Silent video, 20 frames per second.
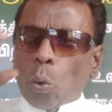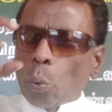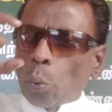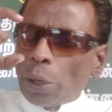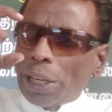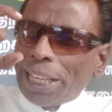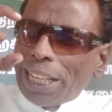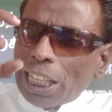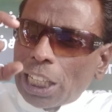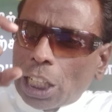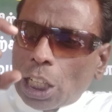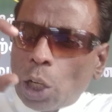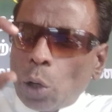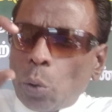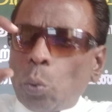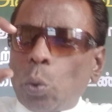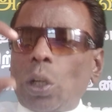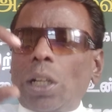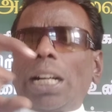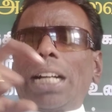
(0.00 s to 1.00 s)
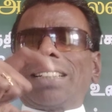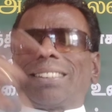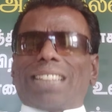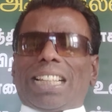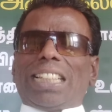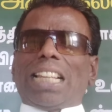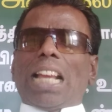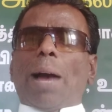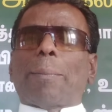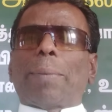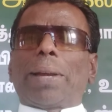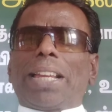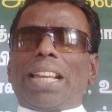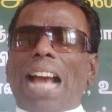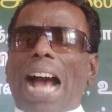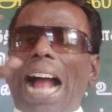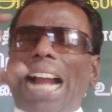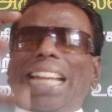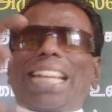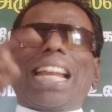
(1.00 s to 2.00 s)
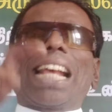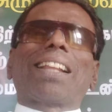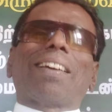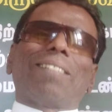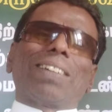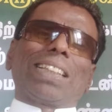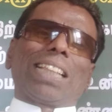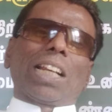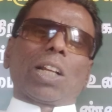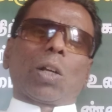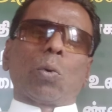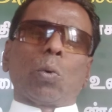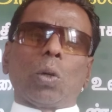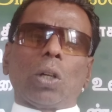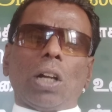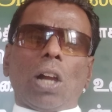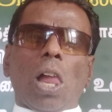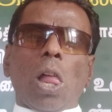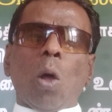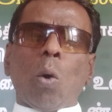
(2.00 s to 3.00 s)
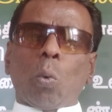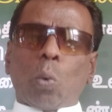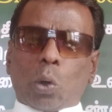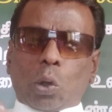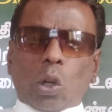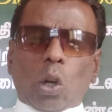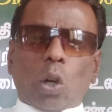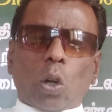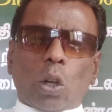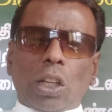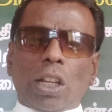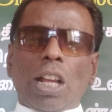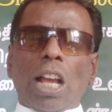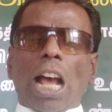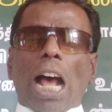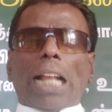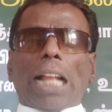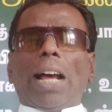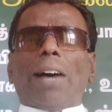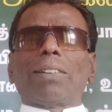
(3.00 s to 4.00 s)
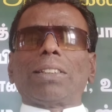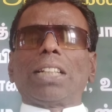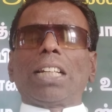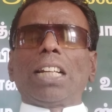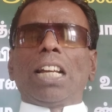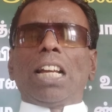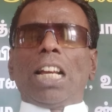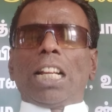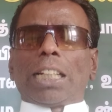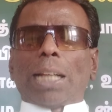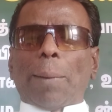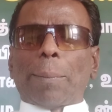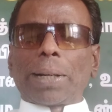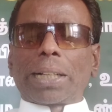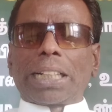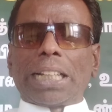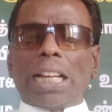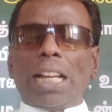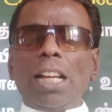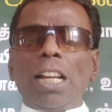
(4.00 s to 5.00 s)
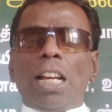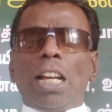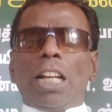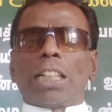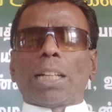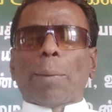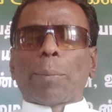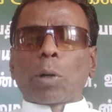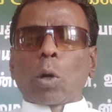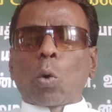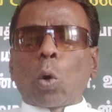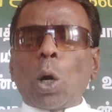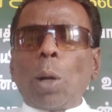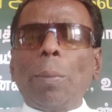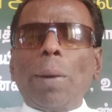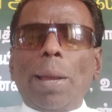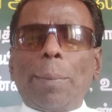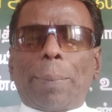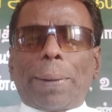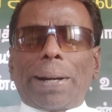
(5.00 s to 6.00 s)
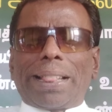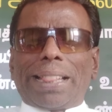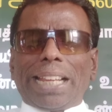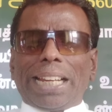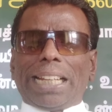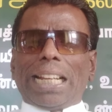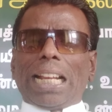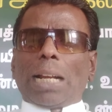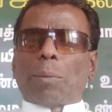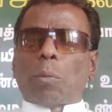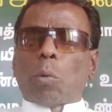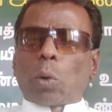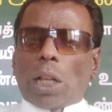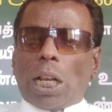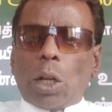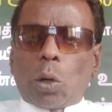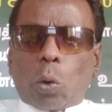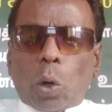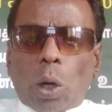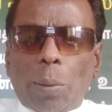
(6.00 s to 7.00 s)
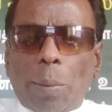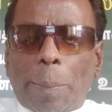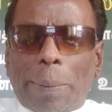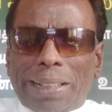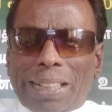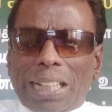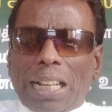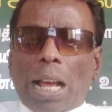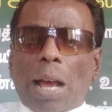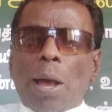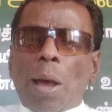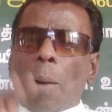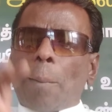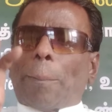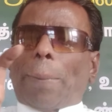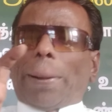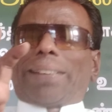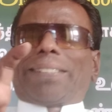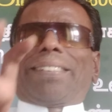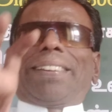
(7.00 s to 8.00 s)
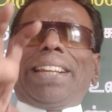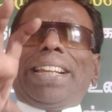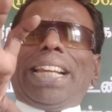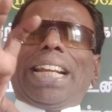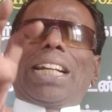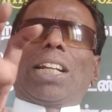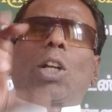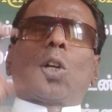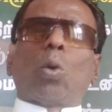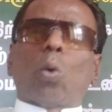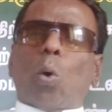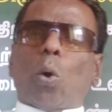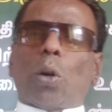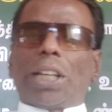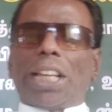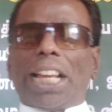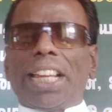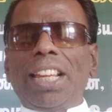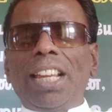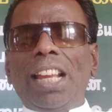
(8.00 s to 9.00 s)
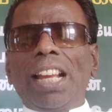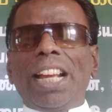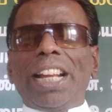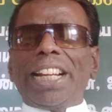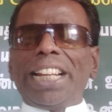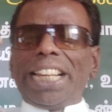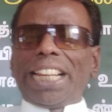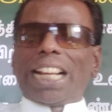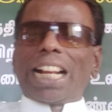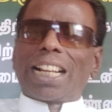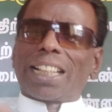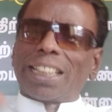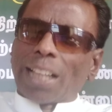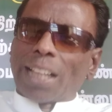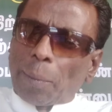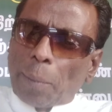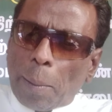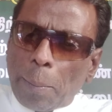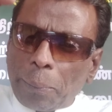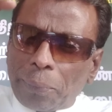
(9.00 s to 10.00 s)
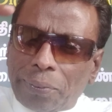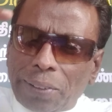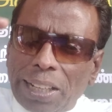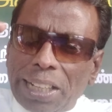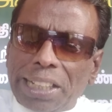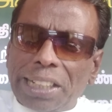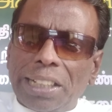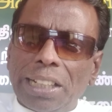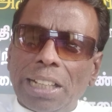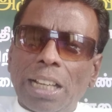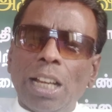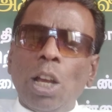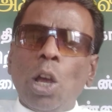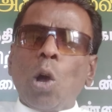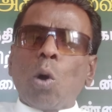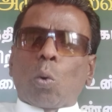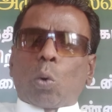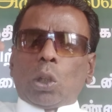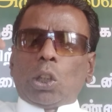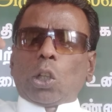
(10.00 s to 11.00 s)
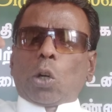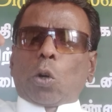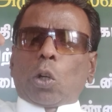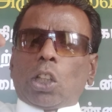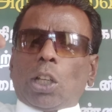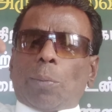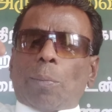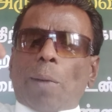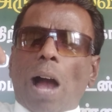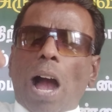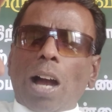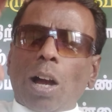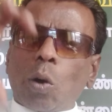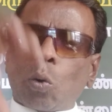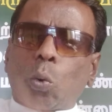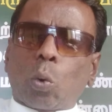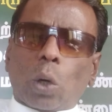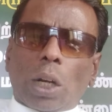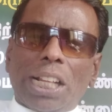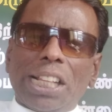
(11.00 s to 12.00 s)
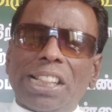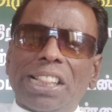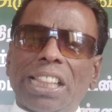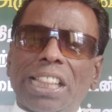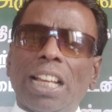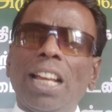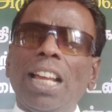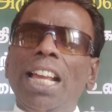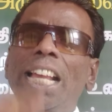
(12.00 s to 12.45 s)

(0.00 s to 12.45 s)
உயிருக்கு உருகன் செய்யாமை அத்தே தவத்திற்கு உரு உற்றநோய் அதாவது நமக்கு நமக்கு கொடுமைப்படுத்தின்ற நம்ம உடலை கொடுமைப்படுத்தின்ற பசி என்ற நோயை நீங்கள் தவம் செய்து கொஞ்சம் கொஞ்சமாக குறைத்து